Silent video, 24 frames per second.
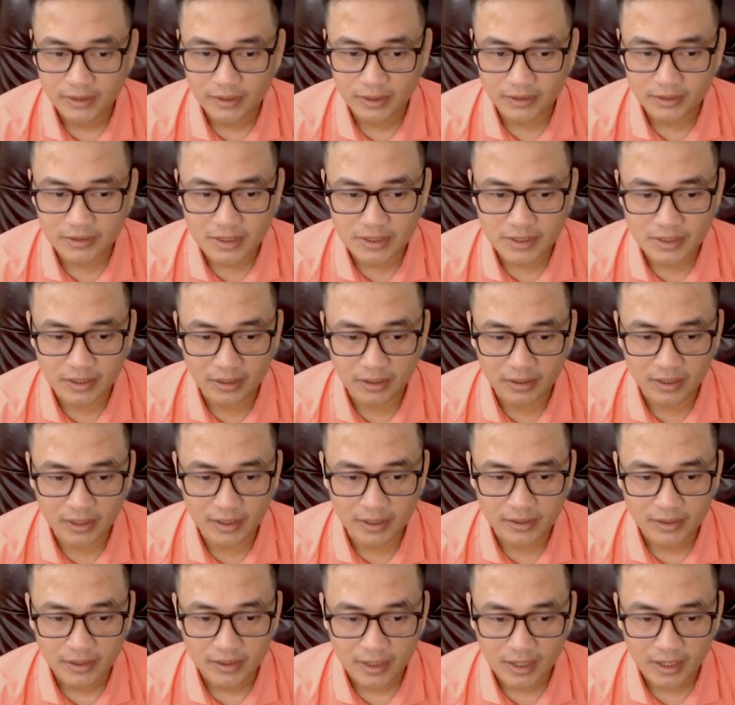à, xây dựng
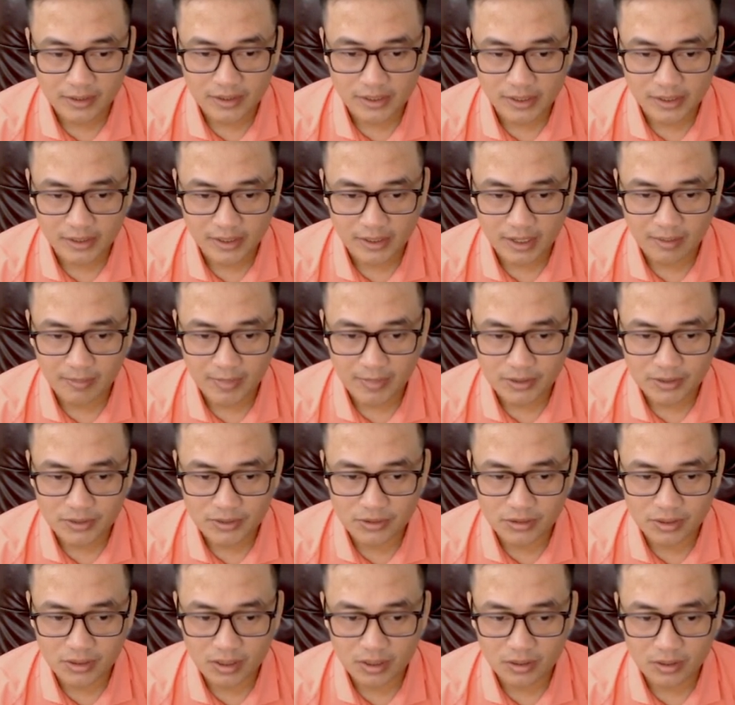lên anh chị nào mà
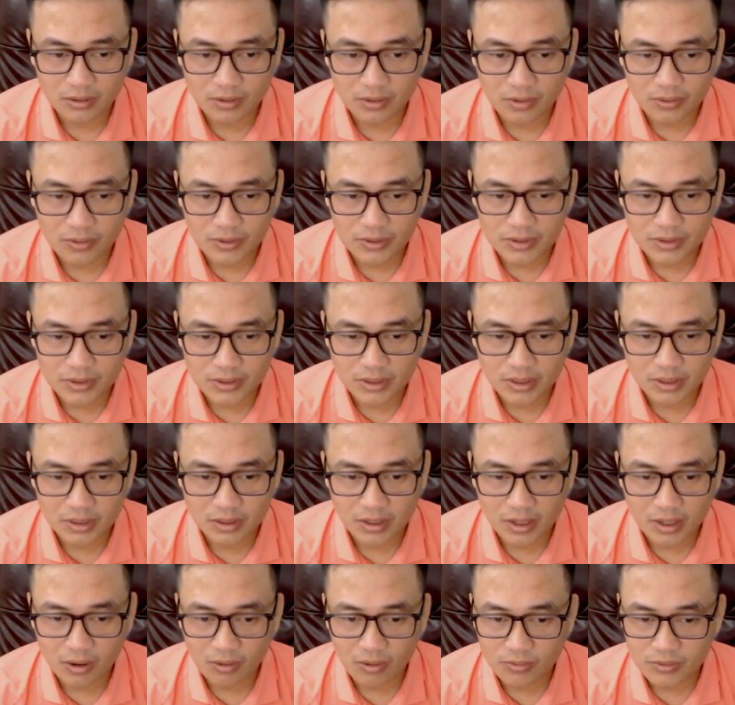chưa cân đối chưa cơ
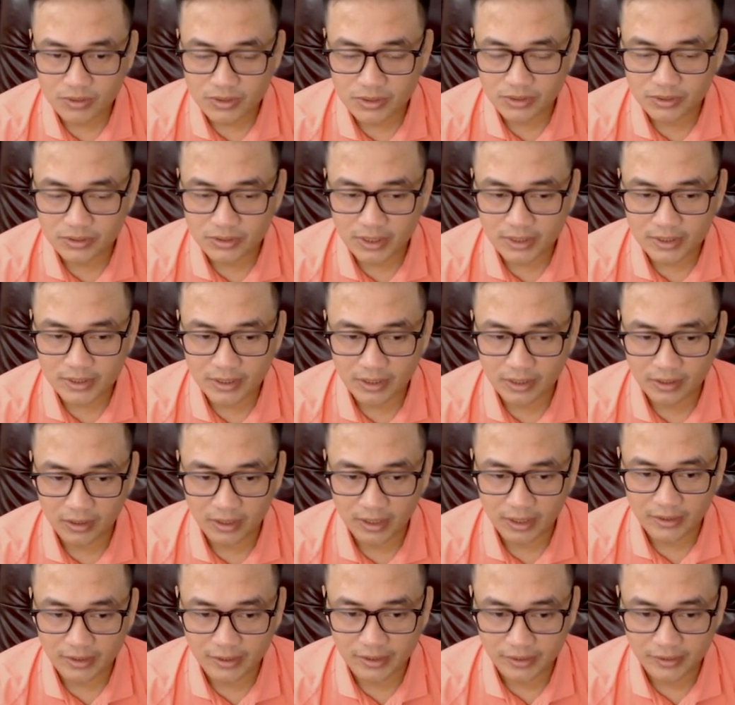cấu chưa xây dựng
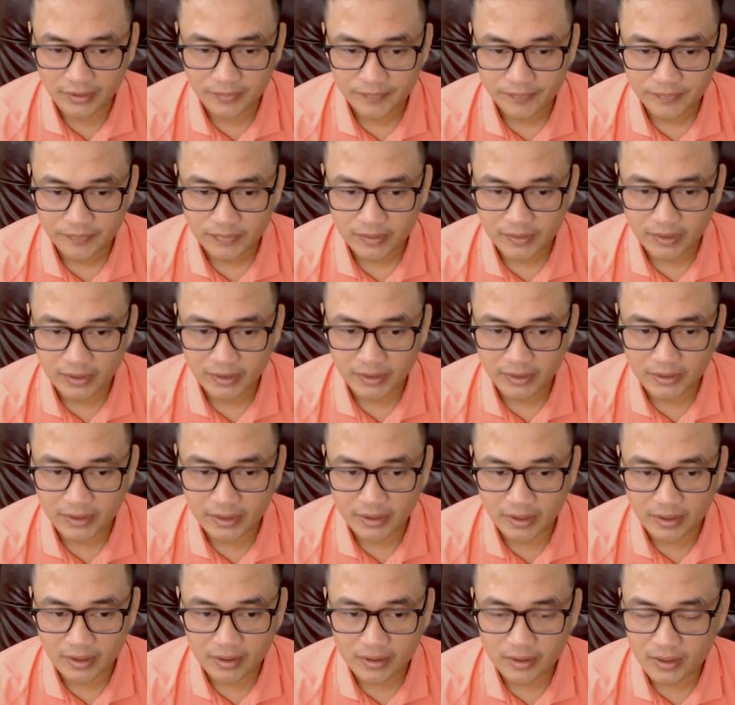lại được thì
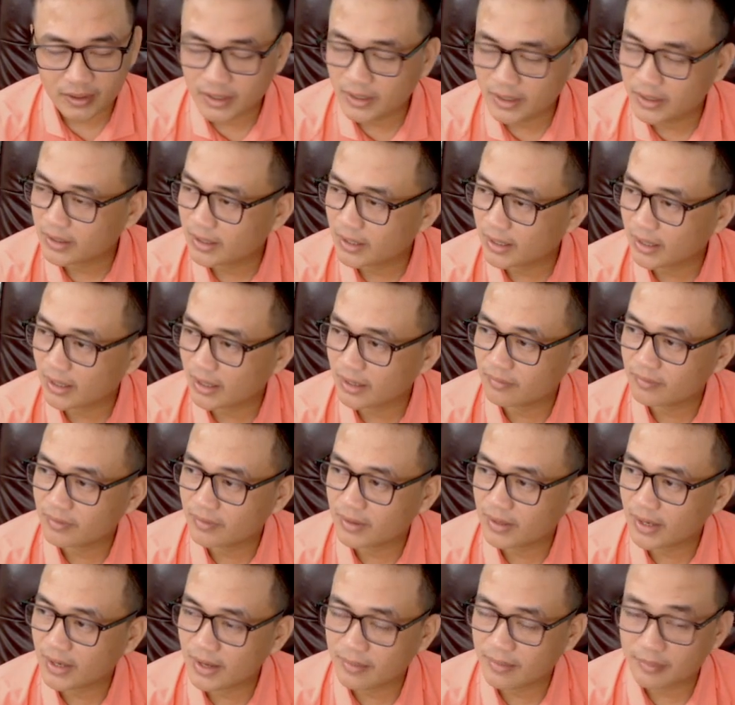nhớ liên hệ
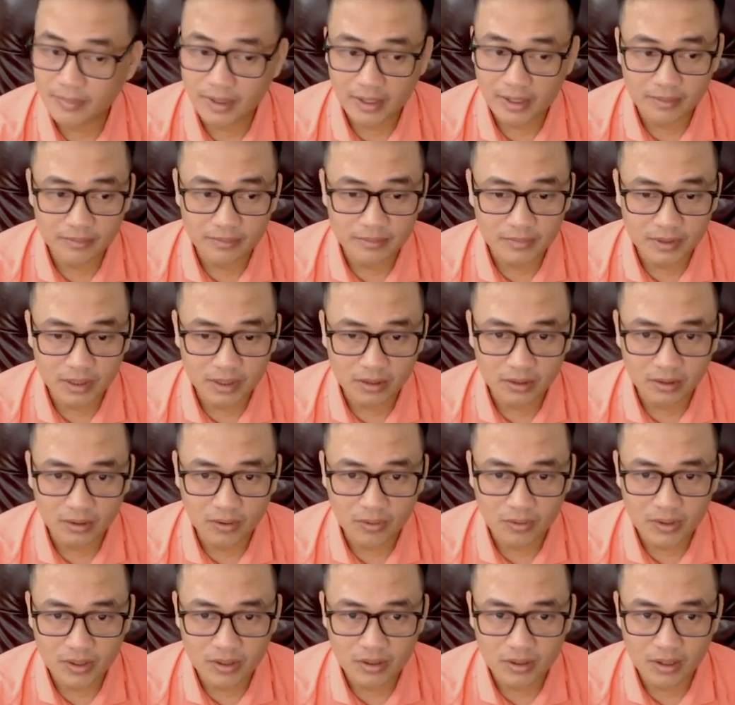với em để em cân
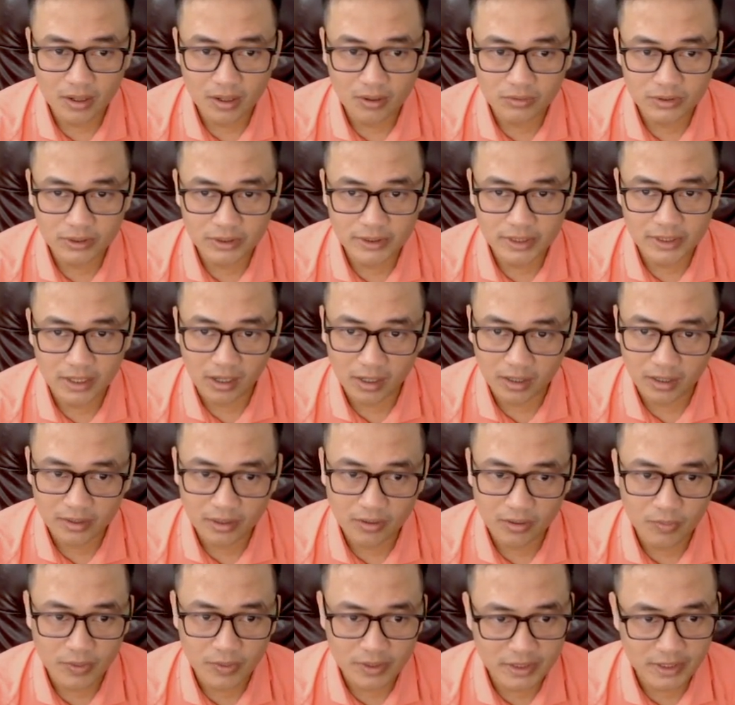đối cơ cấu xây dựng
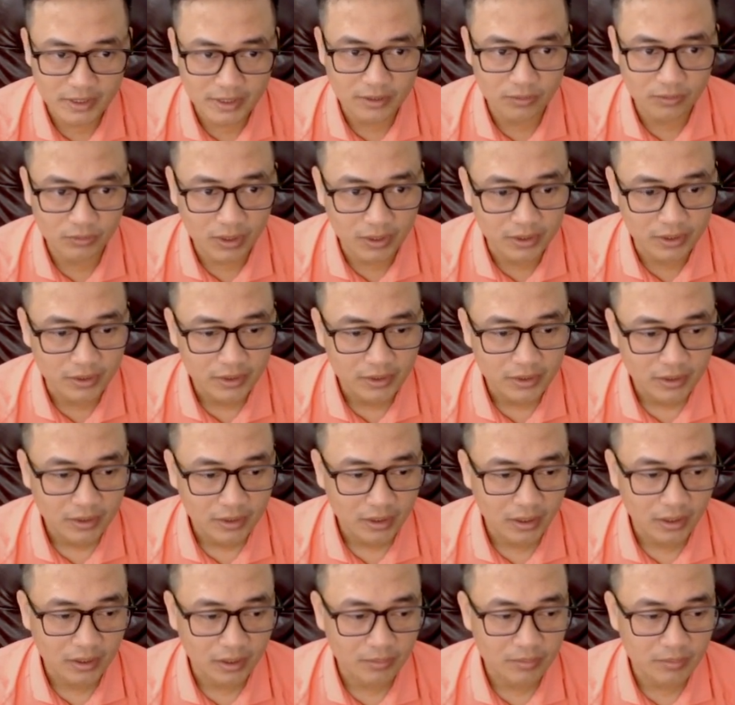cho quý anh chị nhà đầu tư
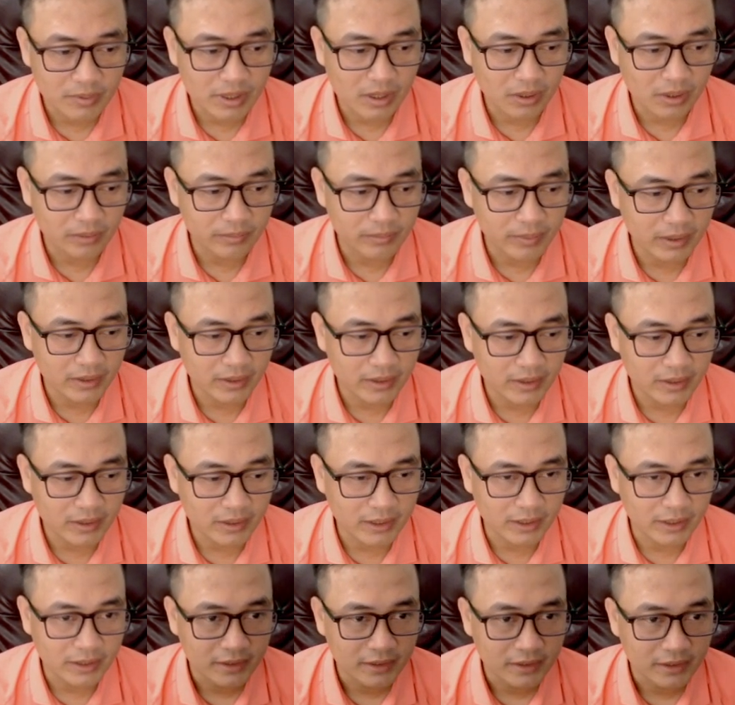ở trong giai đoạn tới nha anh
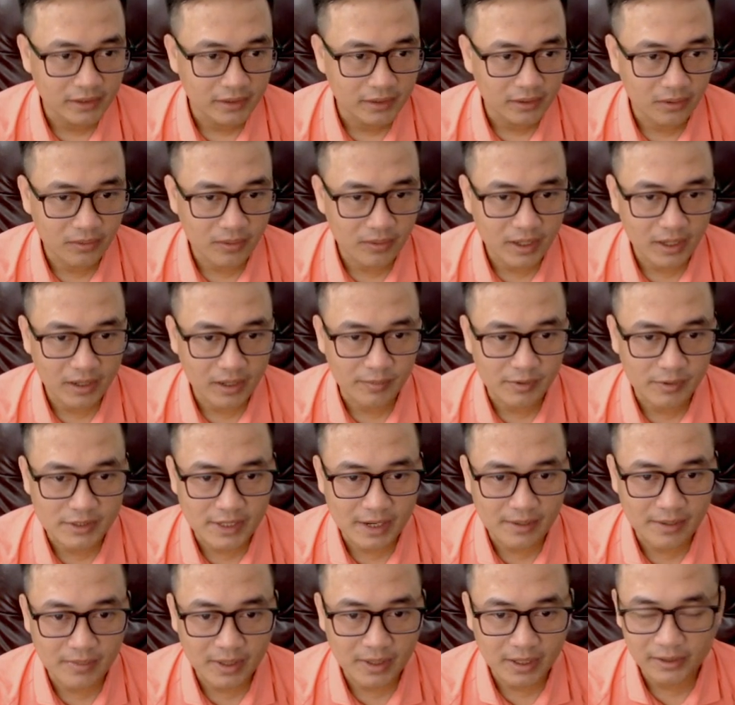chị ok buổi
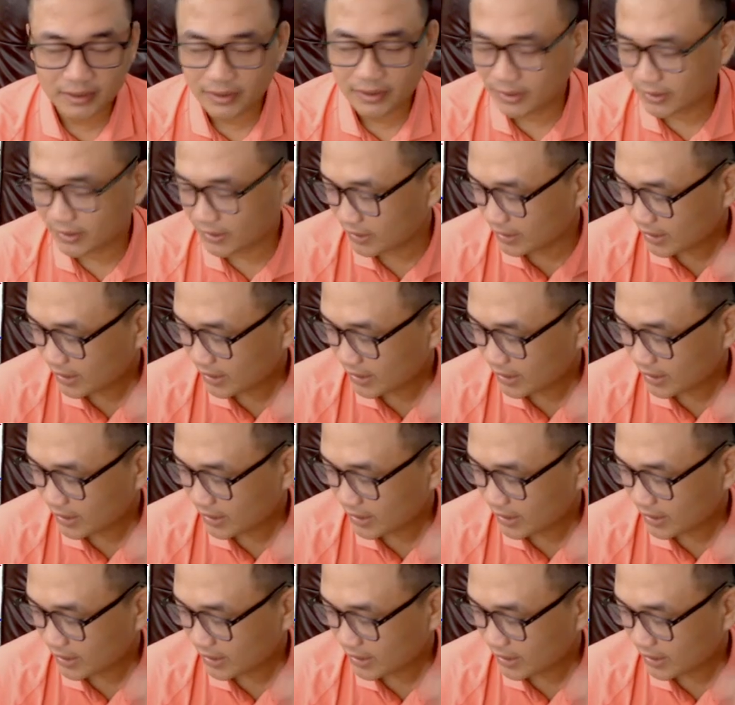sáng hôm nay thì à,